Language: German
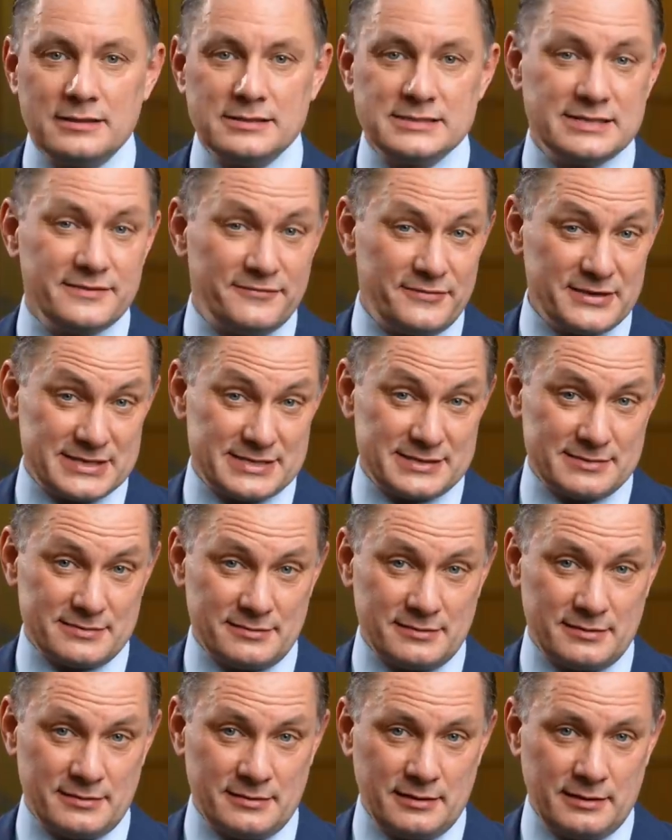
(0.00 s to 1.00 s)
Sie wissen,
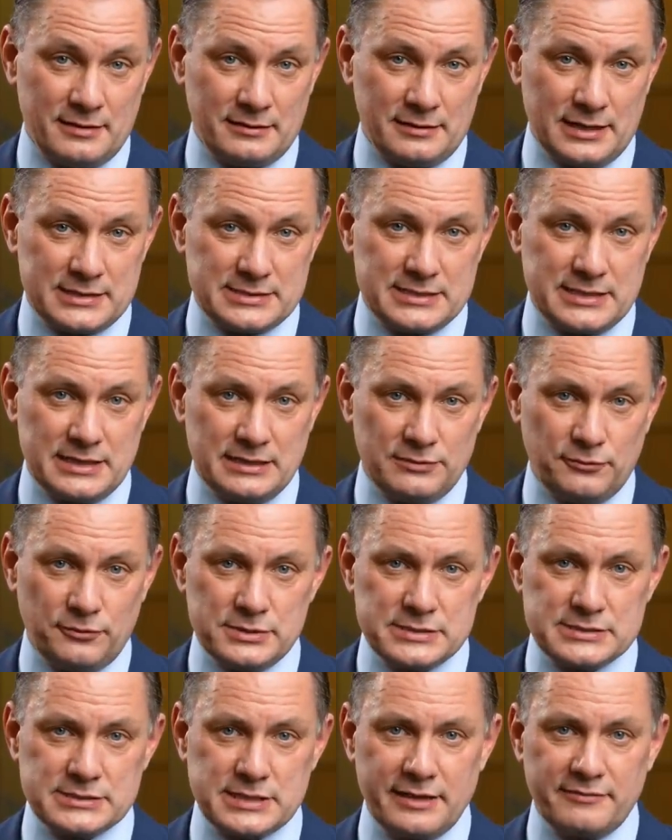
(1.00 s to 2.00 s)
dass sie in
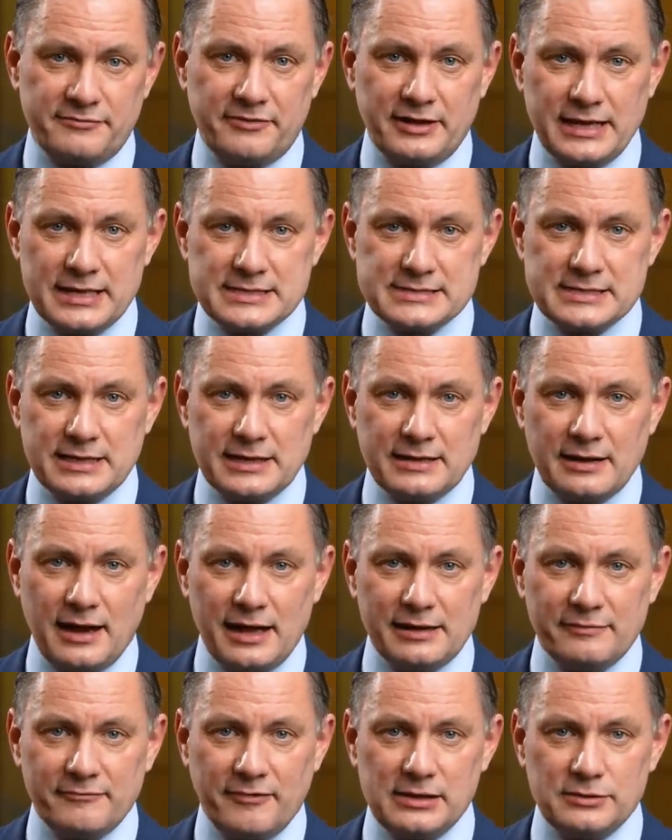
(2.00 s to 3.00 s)
uns einen verlässlichen
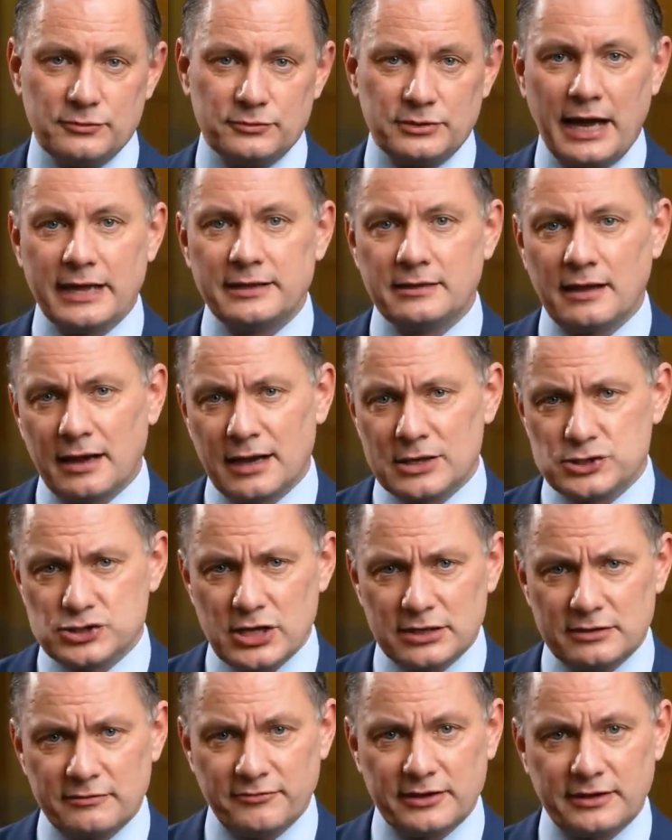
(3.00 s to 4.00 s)
Anwalt und einen
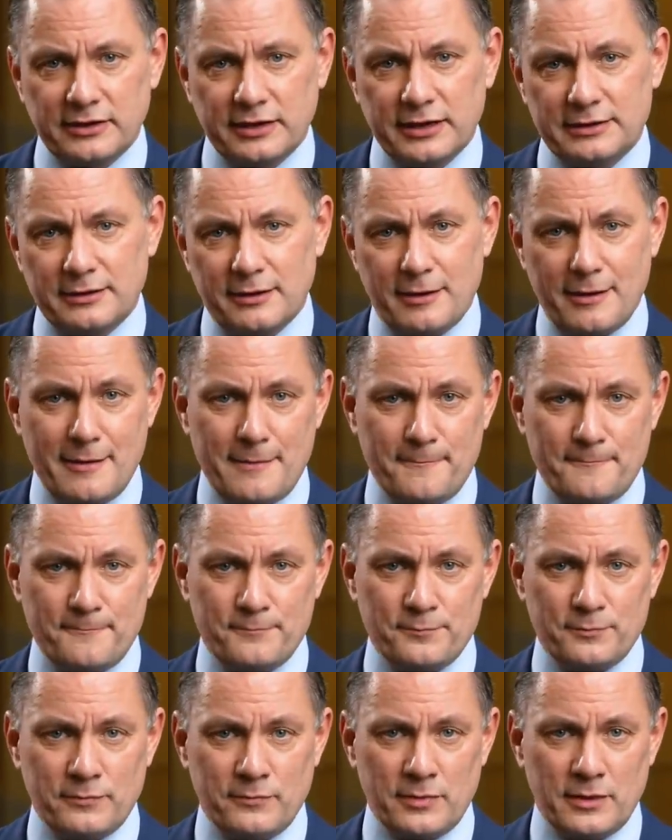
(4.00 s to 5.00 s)
engagierten Vertreter haben.
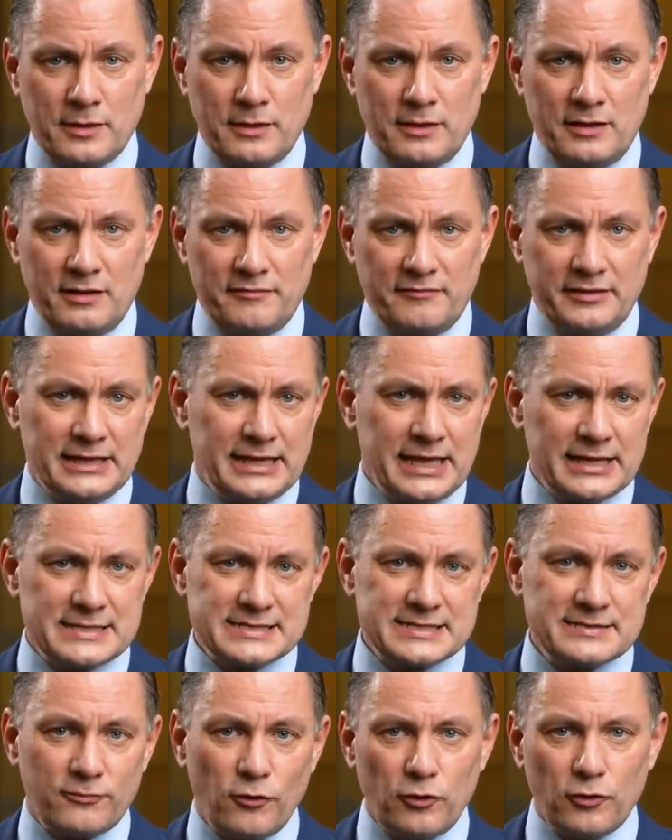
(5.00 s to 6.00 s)
Wenn die
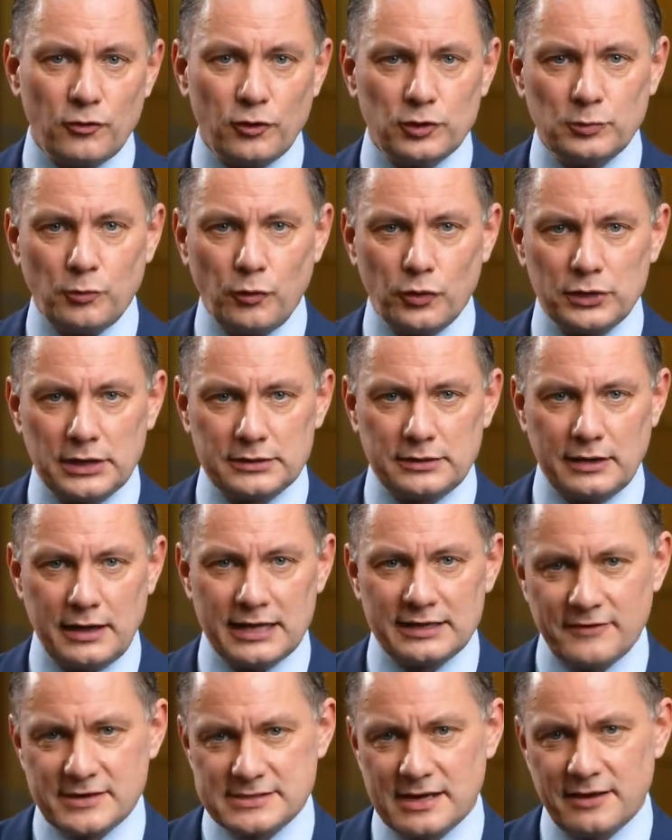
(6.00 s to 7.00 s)
letzten Wochen und Monate
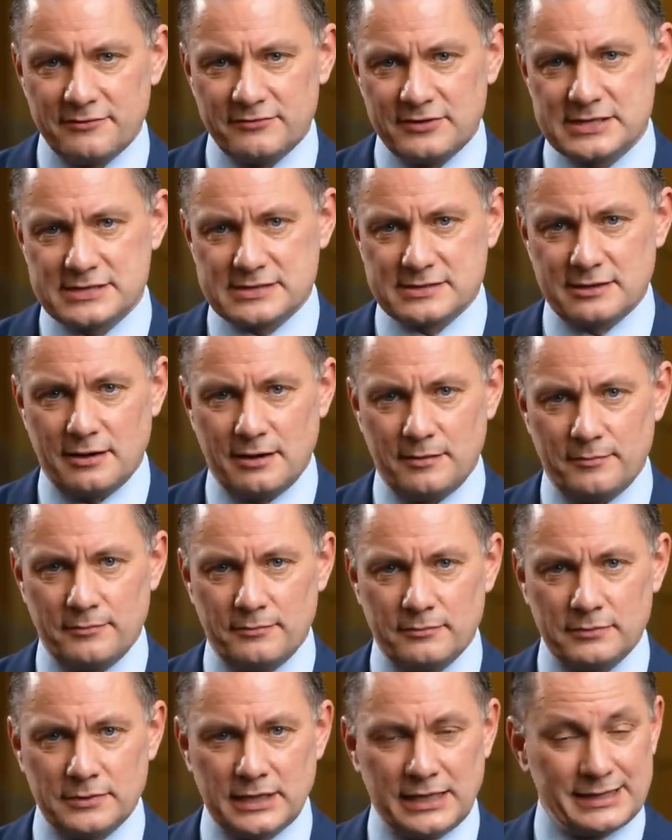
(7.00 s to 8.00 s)
etwas erwiesen haben,
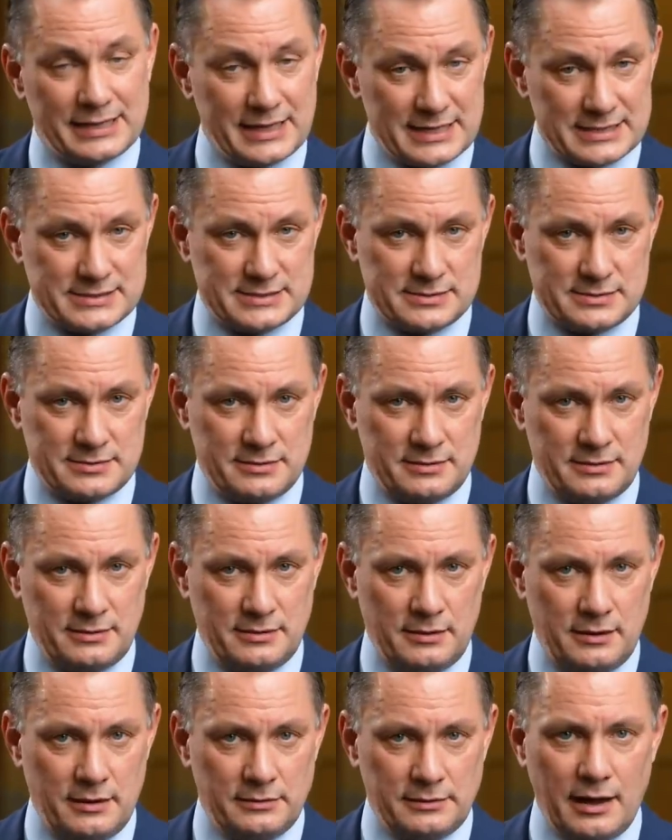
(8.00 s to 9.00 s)
dann das.
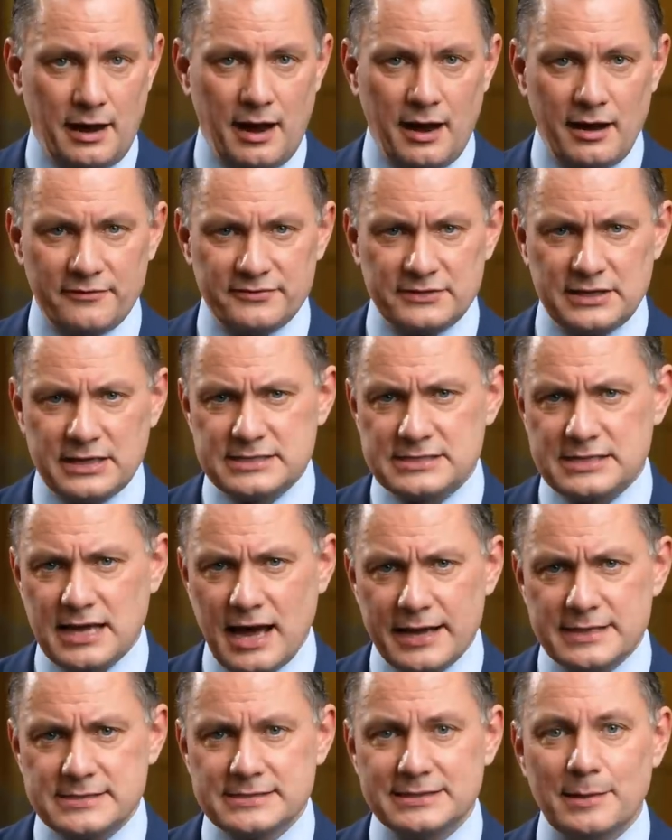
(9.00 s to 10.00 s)
Die AfD ist die
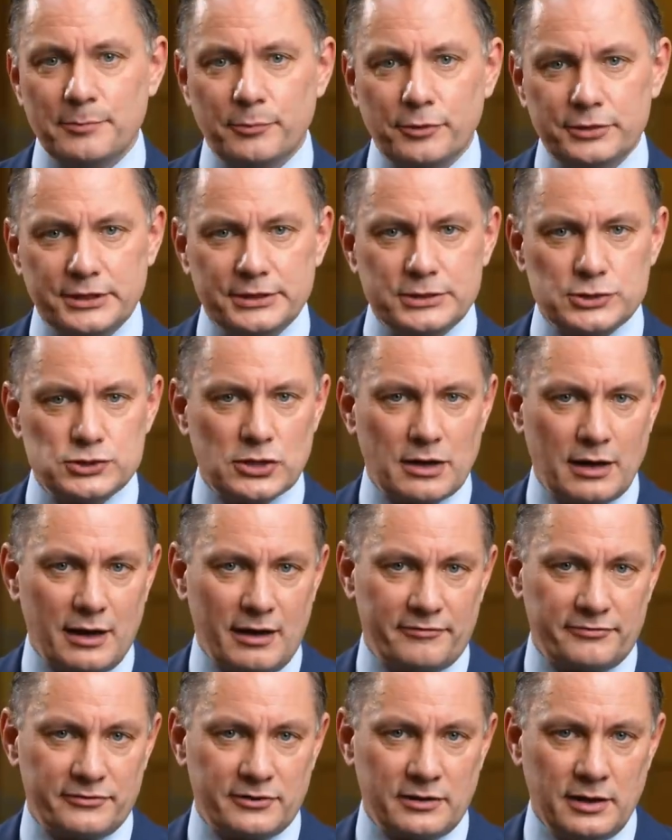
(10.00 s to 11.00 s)
einzige politische
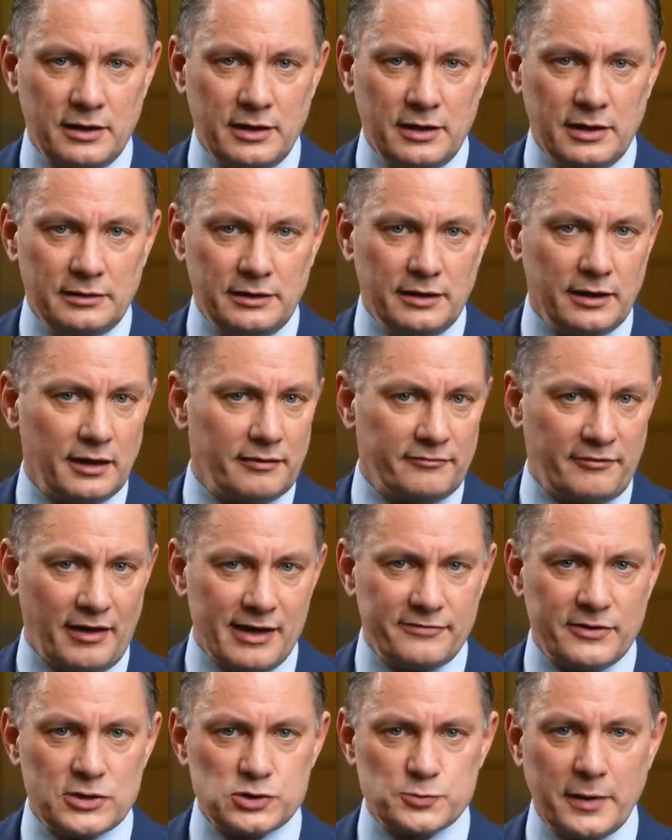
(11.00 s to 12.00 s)
Kraft, die ihre
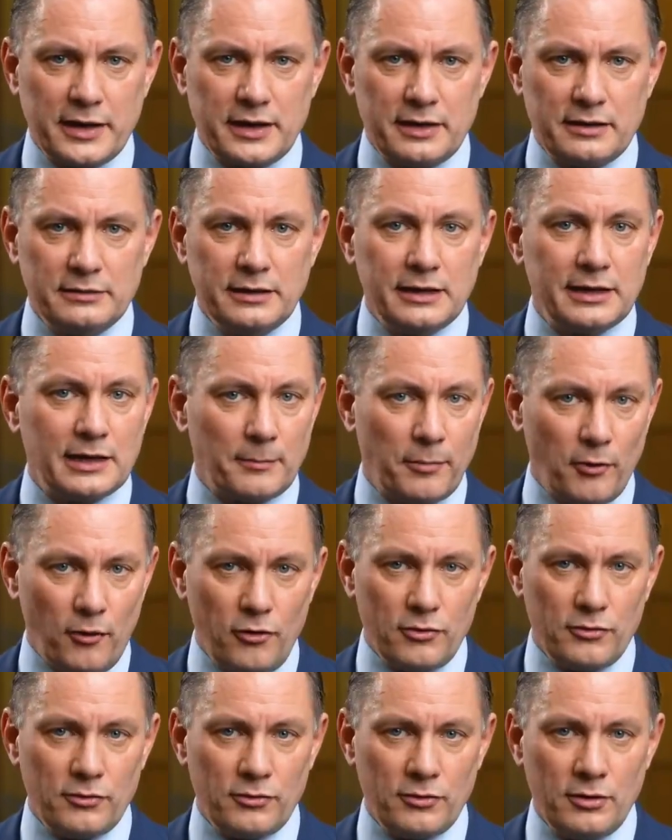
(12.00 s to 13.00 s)
Wahlversprechen nicht
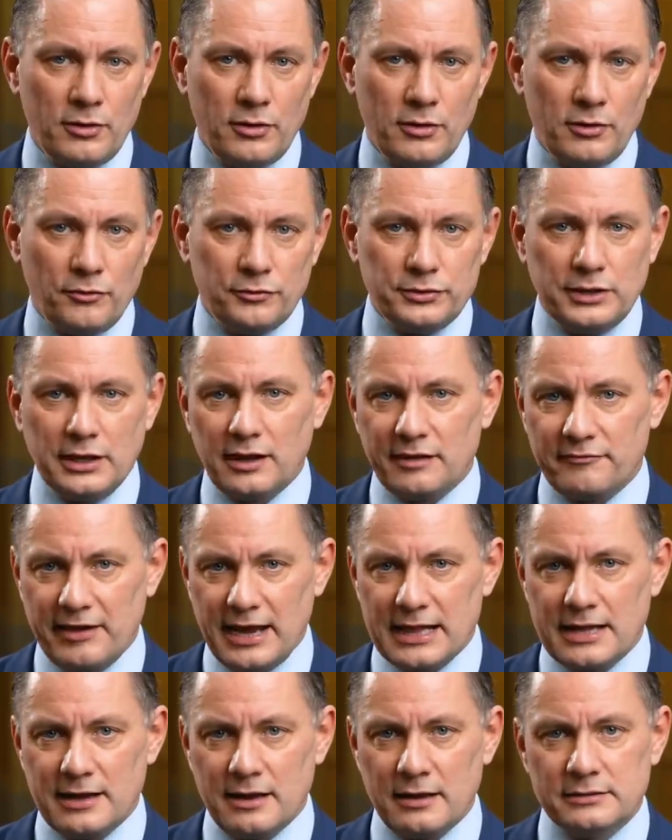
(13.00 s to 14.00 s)
gebrochen und ihre
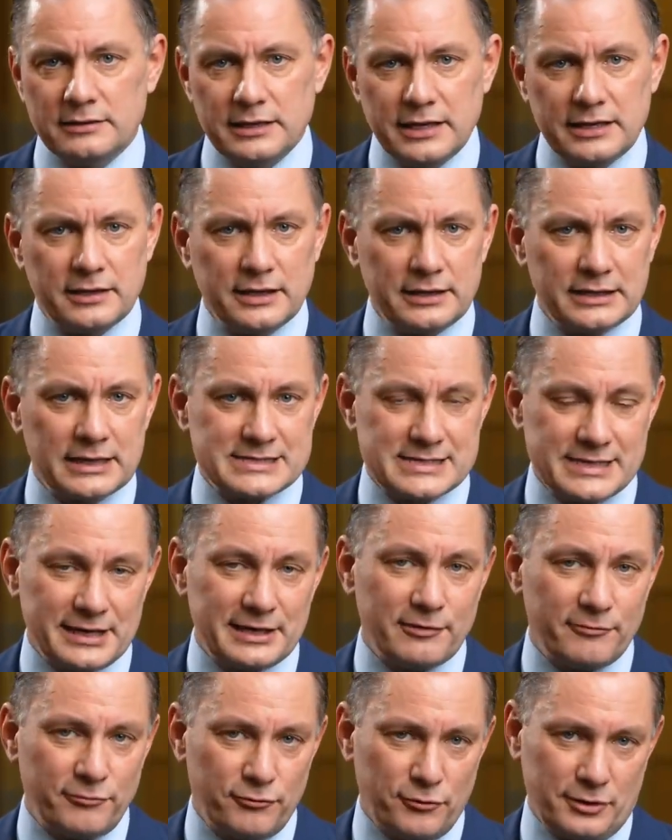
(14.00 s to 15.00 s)
Wähler nicht hinters
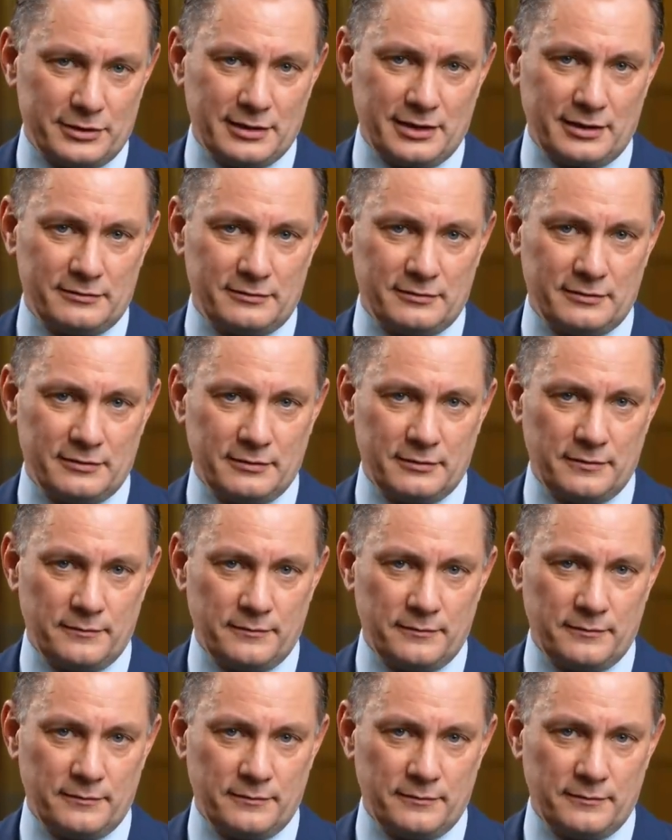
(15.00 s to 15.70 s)
Licht geführt hat.